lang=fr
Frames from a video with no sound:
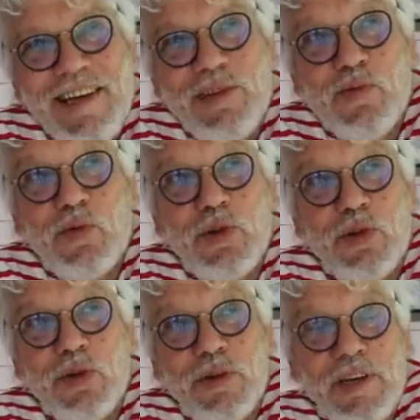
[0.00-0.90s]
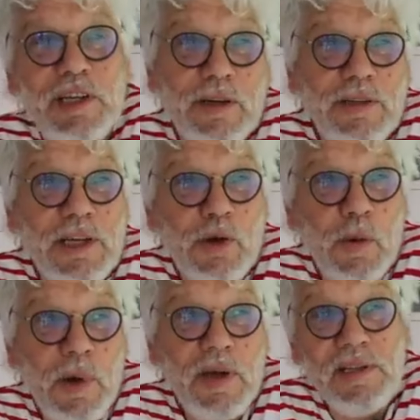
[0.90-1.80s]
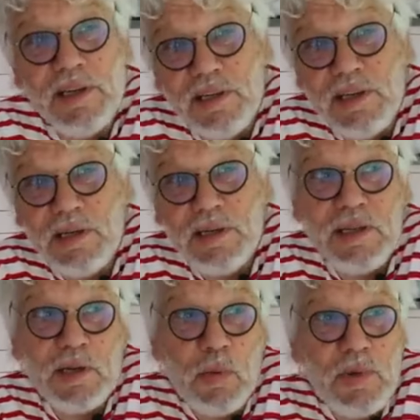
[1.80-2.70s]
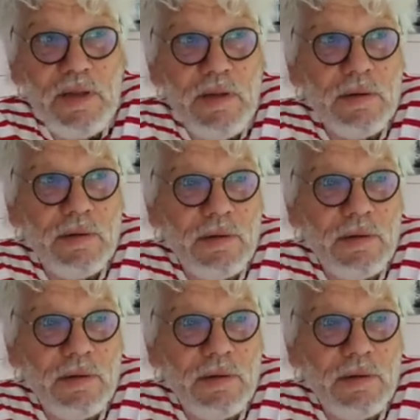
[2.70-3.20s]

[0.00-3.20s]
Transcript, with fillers: Et donc, euh, avec euh, des copains, des, copines, euh,